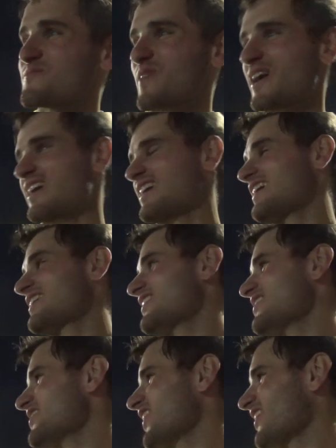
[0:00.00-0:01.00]
по
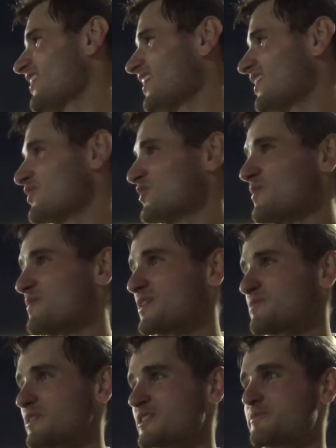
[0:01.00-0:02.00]
какие игры играли, но
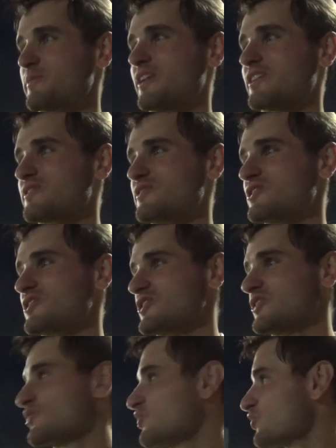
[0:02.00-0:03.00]
опять принципиалка с НИЗЖ
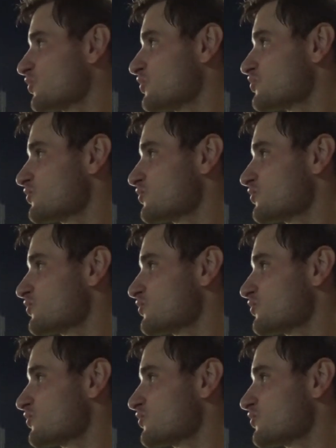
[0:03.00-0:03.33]
0-0.